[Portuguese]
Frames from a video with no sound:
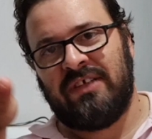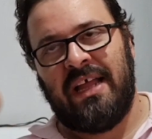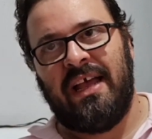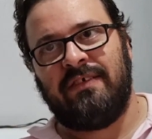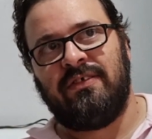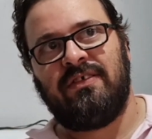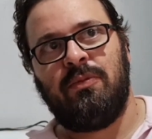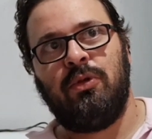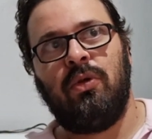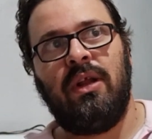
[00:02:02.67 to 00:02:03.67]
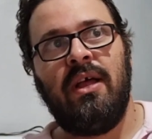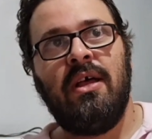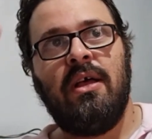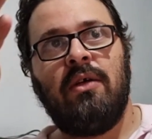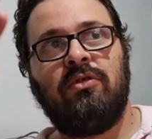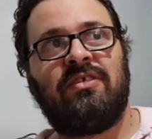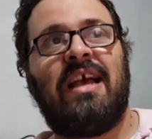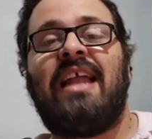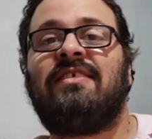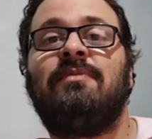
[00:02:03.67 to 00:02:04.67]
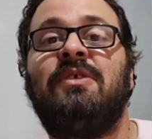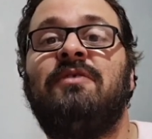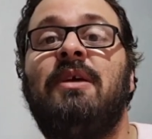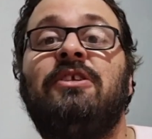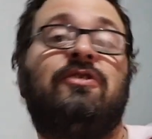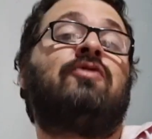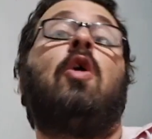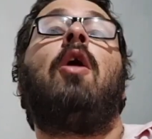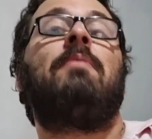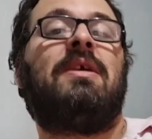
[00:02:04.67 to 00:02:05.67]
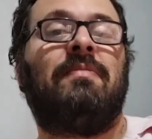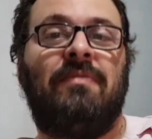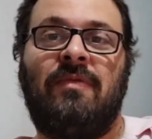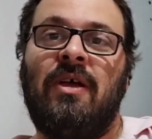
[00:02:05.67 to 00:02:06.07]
canais de distribuidora que os caras simplesmente somem.